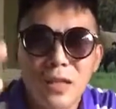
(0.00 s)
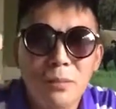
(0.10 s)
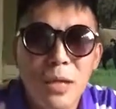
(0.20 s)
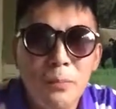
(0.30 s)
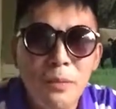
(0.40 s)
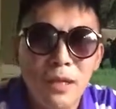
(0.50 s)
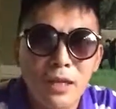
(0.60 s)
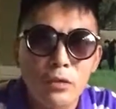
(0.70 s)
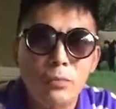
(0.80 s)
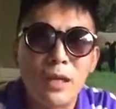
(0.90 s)
怎么样避免
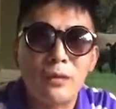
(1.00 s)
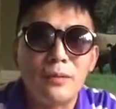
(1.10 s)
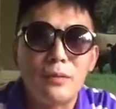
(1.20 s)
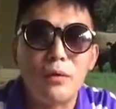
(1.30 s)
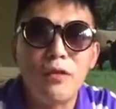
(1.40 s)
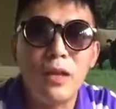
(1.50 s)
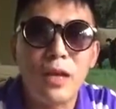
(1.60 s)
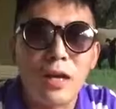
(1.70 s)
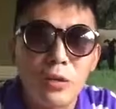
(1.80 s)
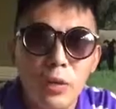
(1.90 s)
那个局面？我问
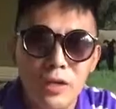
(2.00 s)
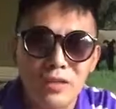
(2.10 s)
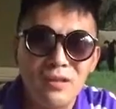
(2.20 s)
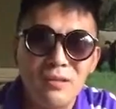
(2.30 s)
了很多人，